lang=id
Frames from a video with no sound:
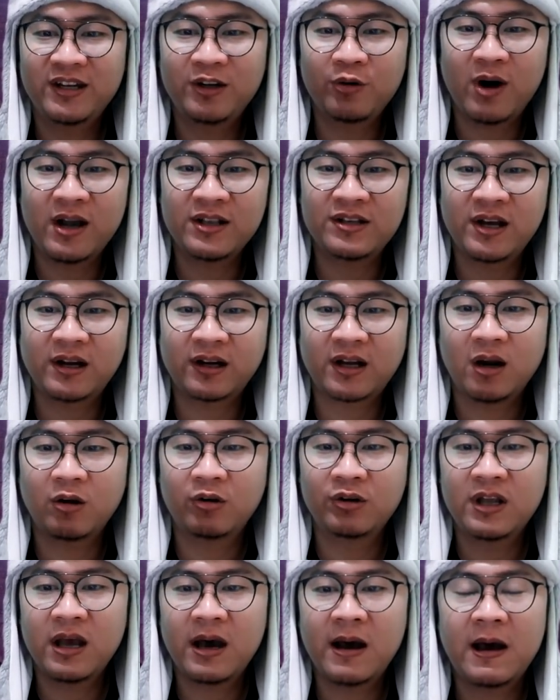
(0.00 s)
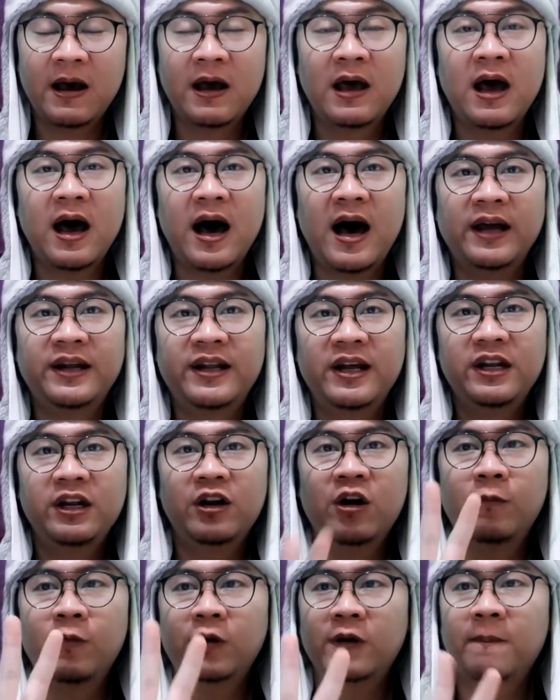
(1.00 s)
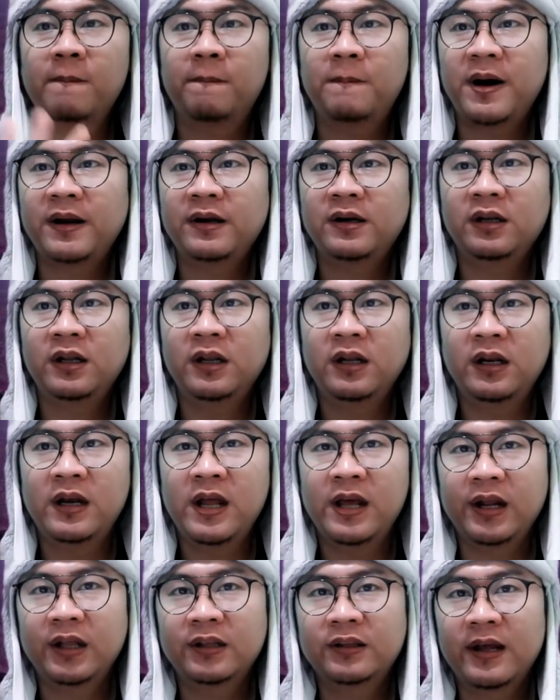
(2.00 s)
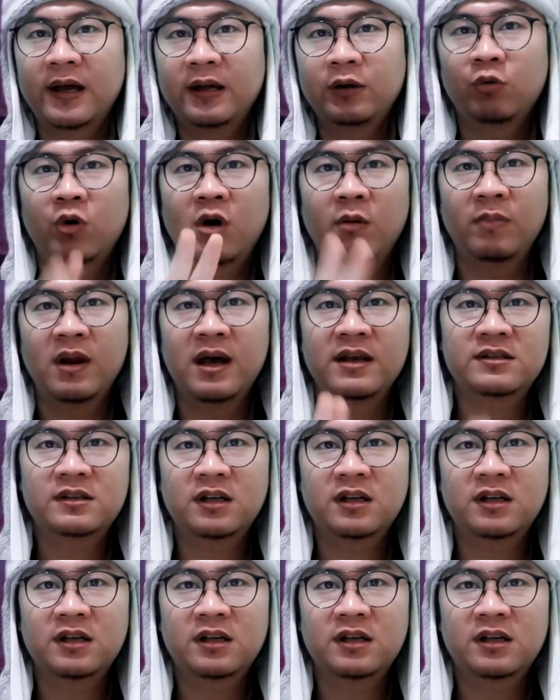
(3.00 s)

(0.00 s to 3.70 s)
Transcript: Jadi wajar kalau dia ada di nomor 4 di deretan 12